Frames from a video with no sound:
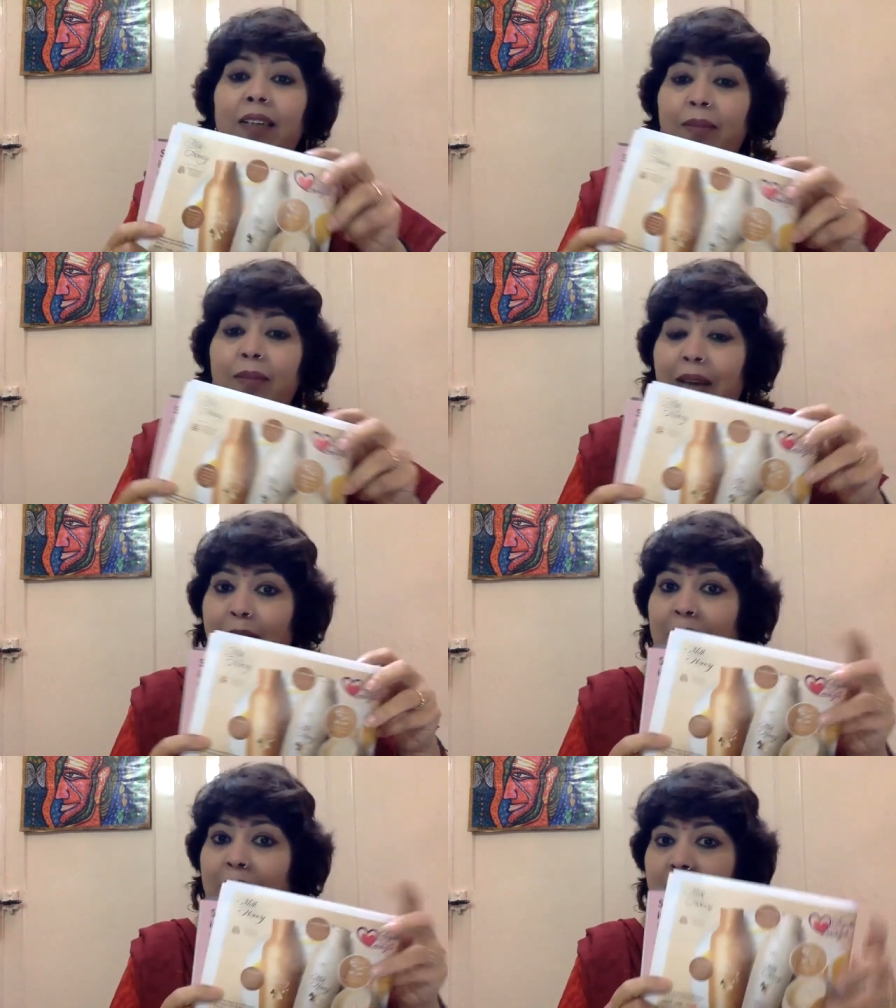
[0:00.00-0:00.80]
ब्रांड
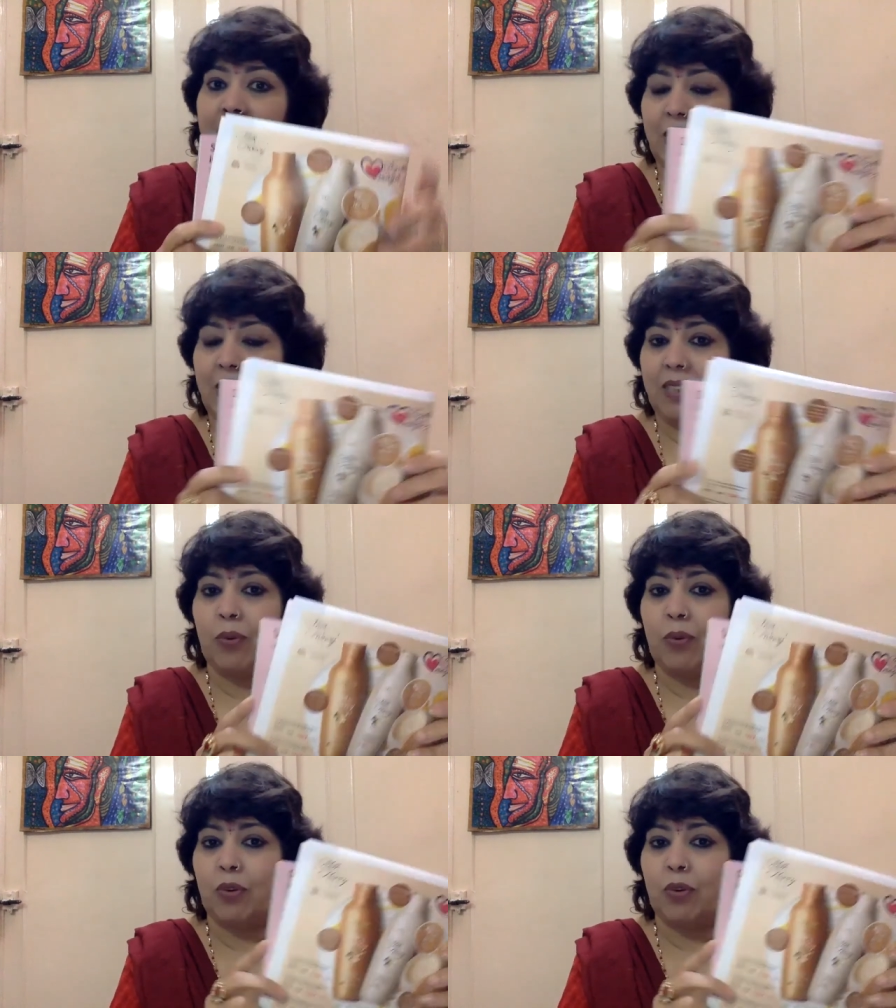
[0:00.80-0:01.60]
पार्टनर
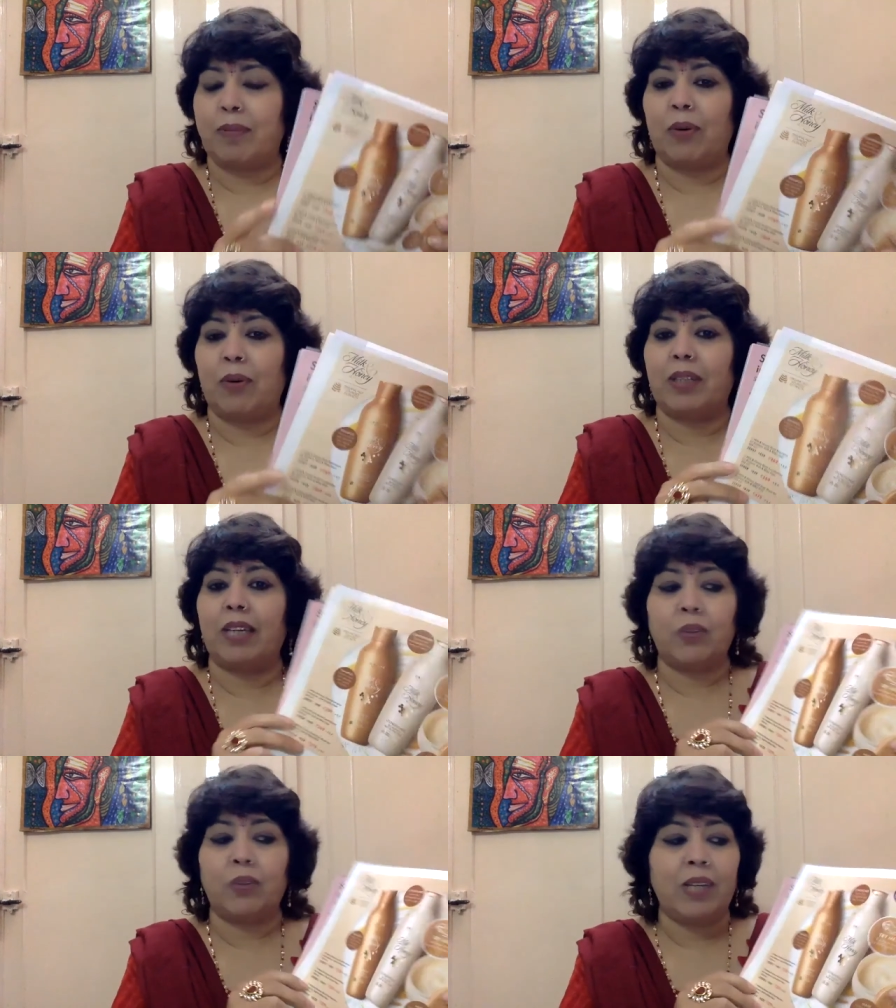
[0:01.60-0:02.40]
डिस्काउंट जो आपका होता है
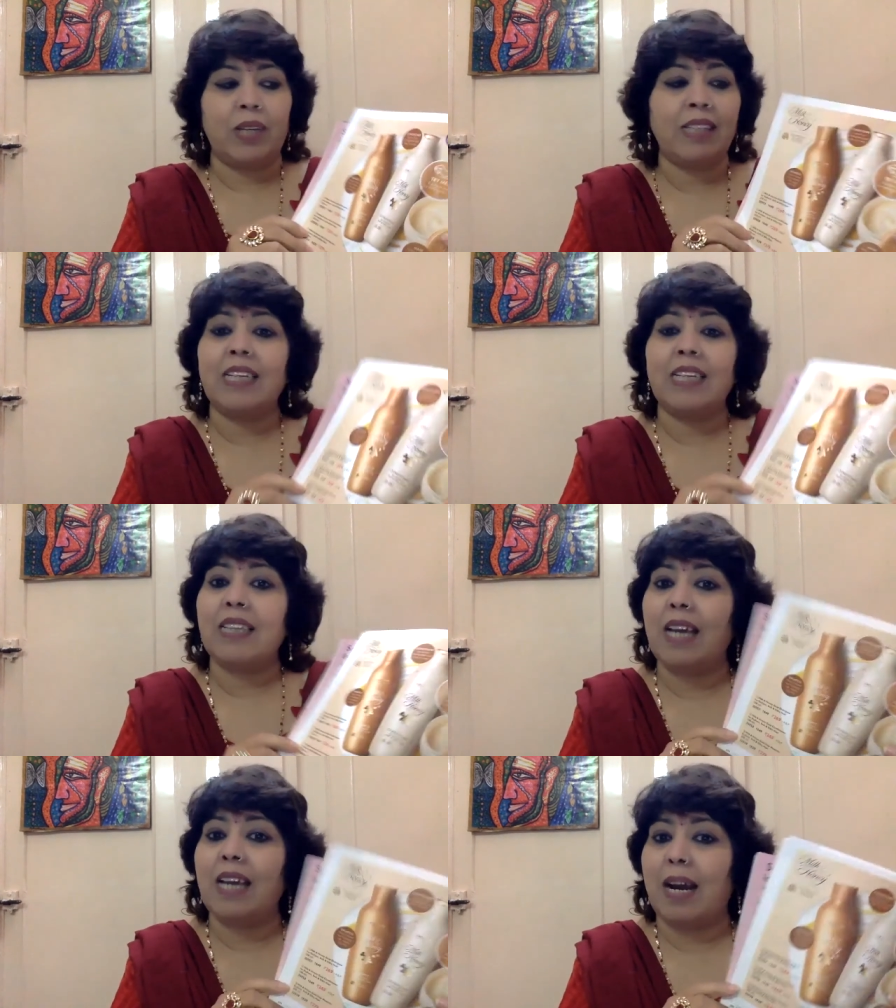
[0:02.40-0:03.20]
तो इस तरह
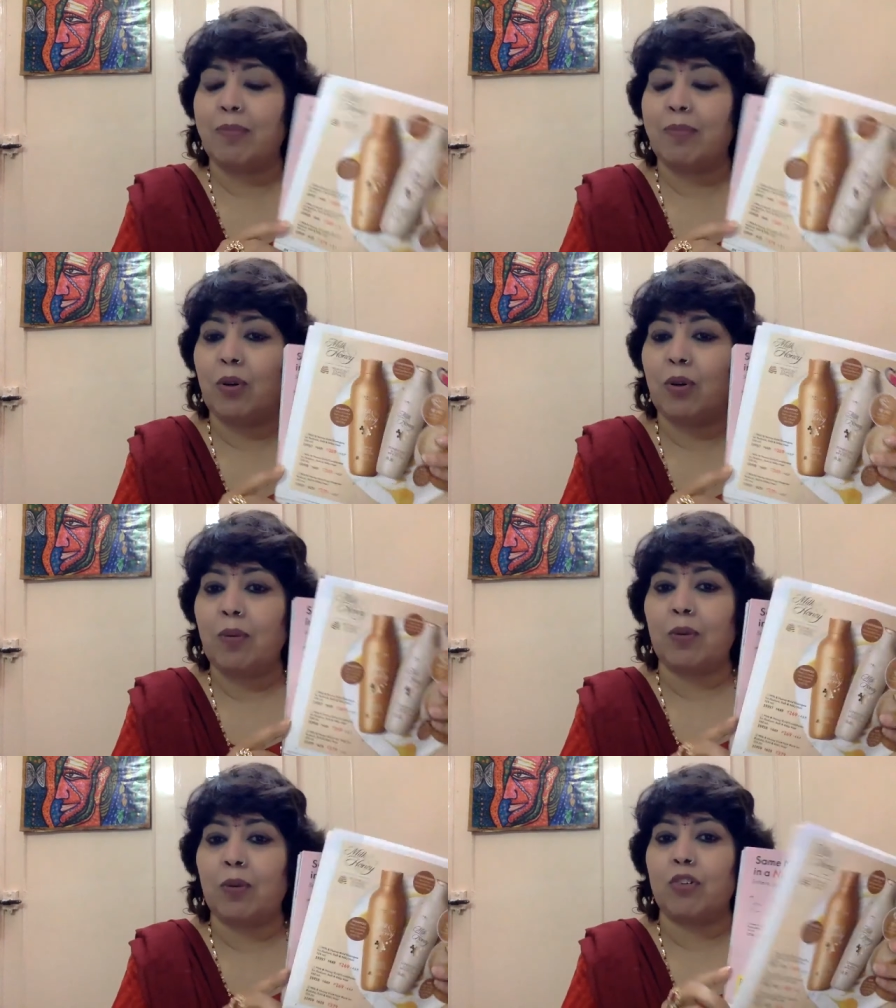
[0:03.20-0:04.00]
से आपको
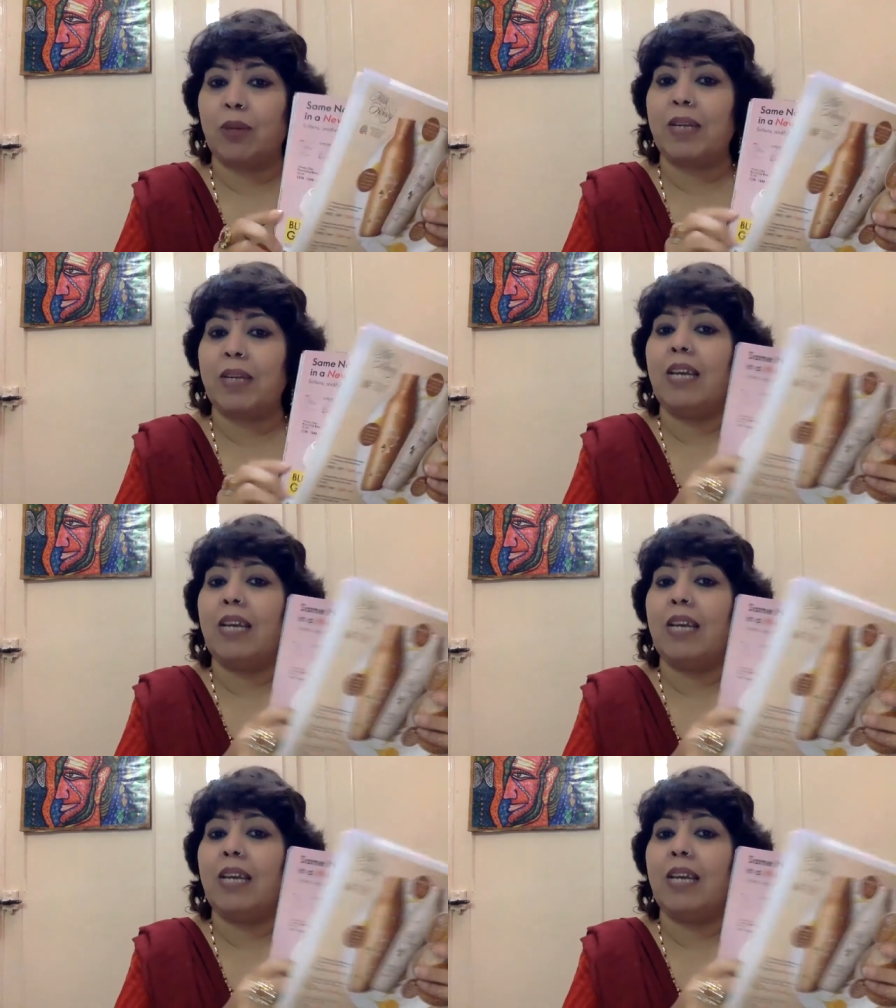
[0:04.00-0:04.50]
ब्रोशर में